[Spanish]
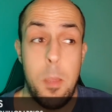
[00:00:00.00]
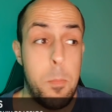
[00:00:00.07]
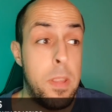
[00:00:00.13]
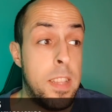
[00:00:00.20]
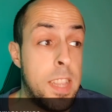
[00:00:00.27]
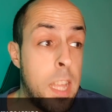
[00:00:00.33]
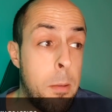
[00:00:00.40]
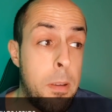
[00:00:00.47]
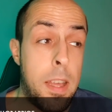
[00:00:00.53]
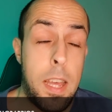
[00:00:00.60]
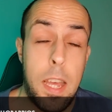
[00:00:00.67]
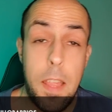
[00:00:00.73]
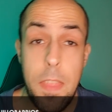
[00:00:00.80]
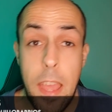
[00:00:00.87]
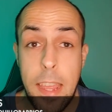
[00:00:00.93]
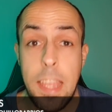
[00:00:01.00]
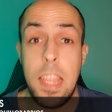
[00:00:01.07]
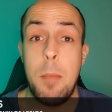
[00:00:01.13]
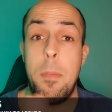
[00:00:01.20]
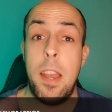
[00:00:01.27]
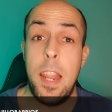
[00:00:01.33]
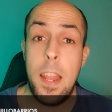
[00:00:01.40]
Pintaba de
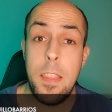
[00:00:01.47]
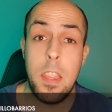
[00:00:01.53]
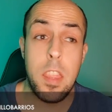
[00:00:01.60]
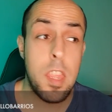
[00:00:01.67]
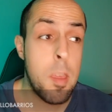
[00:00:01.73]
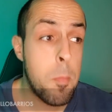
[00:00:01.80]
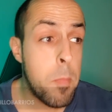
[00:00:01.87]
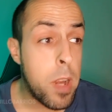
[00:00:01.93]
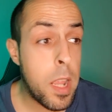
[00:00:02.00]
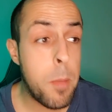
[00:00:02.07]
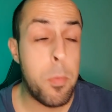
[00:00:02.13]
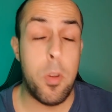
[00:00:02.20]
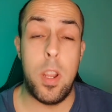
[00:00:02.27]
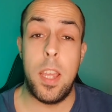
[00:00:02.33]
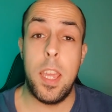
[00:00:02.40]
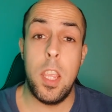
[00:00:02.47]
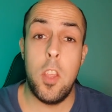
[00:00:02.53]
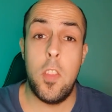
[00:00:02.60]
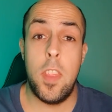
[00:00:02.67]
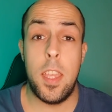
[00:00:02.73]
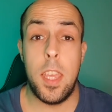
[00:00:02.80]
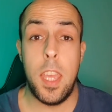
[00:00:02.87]
aquella manera diciembre por aquello
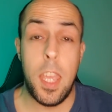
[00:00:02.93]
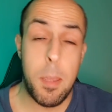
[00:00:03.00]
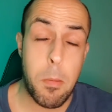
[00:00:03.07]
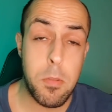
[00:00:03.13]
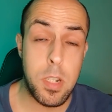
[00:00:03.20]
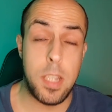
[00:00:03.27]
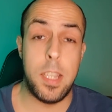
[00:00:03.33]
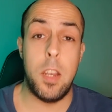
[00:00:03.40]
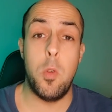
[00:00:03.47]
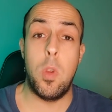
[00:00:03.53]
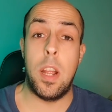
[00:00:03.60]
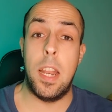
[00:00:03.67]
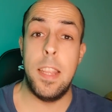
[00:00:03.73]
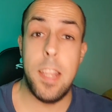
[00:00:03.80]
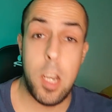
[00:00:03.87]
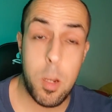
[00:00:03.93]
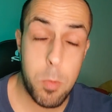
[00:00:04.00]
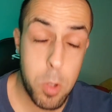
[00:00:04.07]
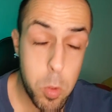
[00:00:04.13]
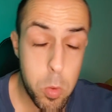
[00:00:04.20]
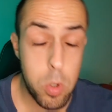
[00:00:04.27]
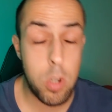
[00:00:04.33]
de que íbamos a tener un calendario
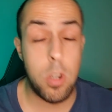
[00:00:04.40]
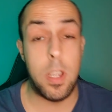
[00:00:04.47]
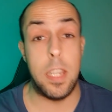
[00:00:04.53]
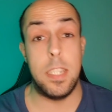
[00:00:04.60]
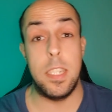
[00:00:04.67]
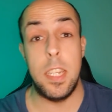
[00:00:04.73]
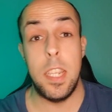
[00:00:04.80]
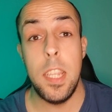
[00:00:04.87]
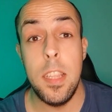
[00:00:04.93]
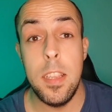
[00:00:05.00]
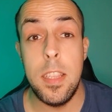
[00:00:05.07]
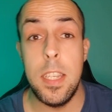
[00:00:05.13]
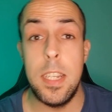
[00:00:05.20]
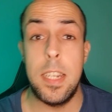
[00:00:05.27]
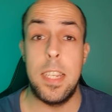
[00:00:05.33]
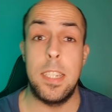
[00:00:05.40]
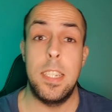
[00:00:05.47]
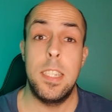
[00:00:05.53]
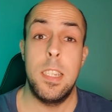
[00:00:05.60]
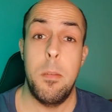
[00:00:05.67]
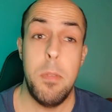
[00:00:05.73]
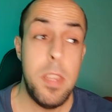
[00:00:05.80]
muy duro, que si Inter, que si
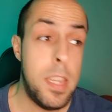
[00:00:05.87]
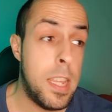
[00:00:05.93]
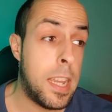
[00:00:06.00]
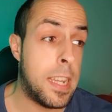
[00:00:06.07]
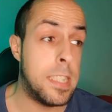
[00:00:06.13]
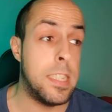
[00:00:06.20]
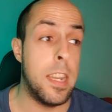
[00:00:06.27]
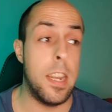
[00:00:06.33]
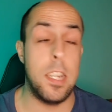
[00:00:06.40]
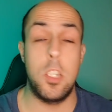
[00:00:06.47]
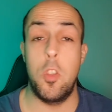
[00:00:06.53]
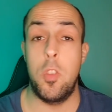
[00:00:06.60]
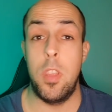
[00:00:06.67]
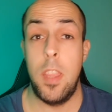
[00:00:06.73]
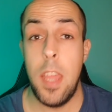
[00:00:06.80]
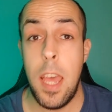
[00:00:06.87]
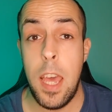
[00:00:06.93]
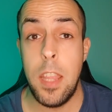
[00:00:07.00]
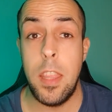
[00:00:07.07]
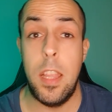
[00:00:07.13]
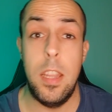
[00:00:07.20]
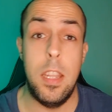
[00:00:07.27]
Sevilla, que si Real
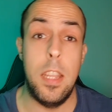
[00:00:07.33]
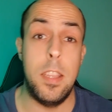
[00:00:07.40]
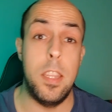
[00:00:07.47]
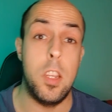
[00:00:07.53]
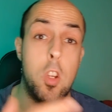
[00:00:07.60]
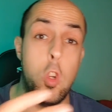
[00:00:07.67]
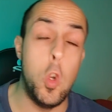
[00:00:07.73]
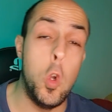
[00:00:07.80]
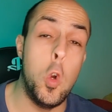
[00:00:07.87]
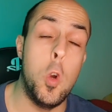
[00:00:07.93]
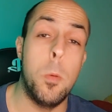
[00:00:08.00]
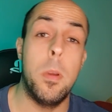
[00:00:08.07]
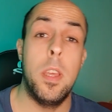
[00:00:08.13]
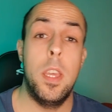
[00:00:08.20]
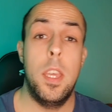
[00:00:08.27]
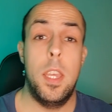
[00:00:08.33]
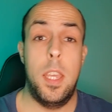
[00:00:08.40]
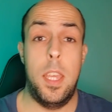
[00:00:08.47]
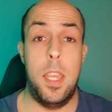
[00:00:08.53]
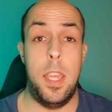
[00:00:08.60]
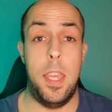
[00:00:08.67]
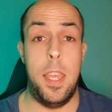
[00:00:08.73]
Sociedad, Athletic Club,
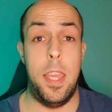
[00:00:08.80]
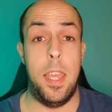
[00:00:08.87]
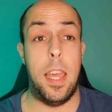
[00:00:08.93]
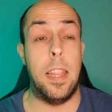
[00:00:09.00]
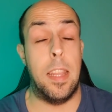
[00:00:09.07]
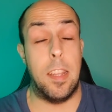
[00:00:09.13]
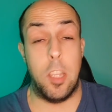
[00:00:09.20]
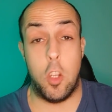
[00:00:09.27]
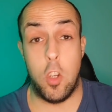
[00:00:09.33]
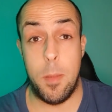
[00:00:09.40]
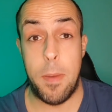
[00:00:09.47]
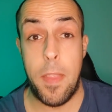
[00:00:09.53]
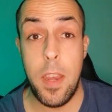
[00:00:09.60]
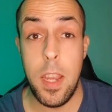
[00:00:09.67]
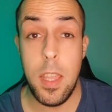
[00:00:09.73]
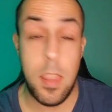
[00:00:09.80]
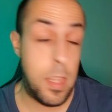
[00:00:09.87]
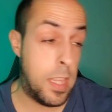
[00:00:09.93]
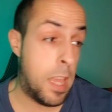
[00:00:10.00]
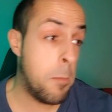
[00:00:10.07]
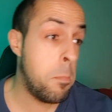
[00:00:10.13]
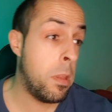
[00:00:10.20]
eh, Atlético de Madrid,
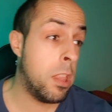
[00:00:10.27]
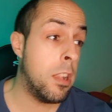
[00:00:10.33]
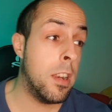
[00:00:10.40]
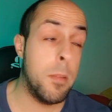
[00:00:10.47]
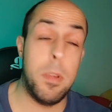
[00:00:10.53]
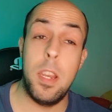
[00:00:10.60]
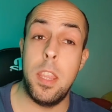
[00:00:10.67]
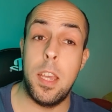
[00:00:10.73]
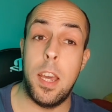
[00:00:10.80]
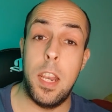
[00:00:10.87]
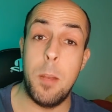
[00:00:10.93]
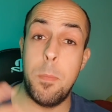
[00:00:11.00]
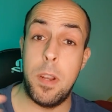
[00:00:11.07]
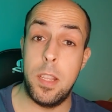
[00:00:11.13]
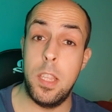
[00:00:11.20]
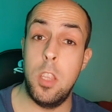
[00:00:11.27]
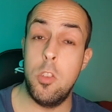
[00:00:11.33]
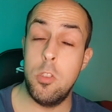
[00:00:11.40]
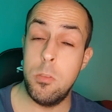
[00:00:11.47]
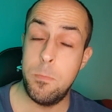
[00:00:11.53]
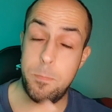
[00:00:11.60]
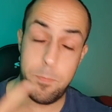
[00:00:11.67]
y ha empezado el Real Madrid a ganar
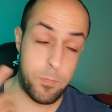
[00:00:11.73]
partidos.